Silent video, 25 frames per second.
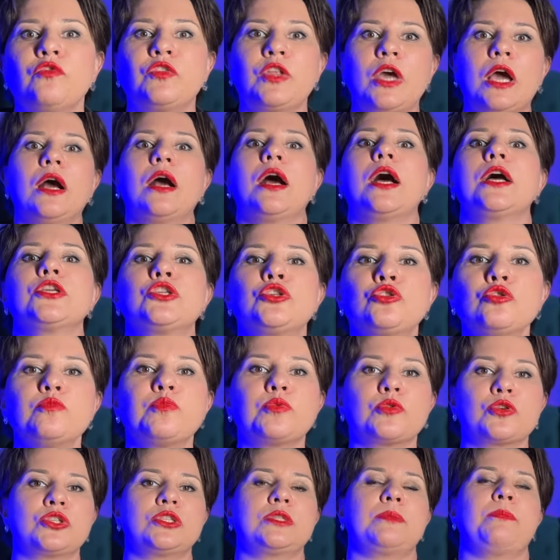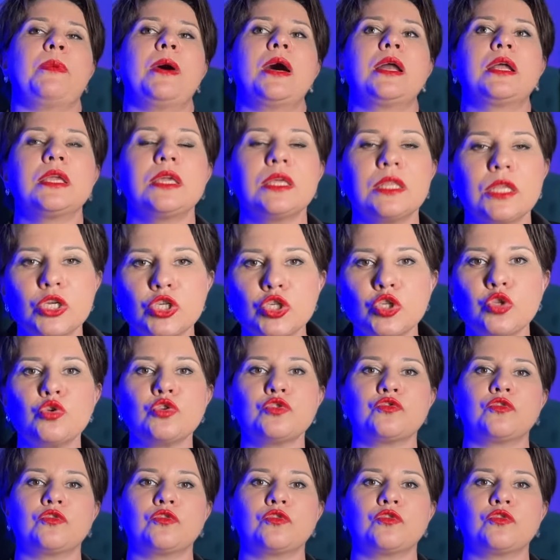да я хочу, просто пары не нашлось,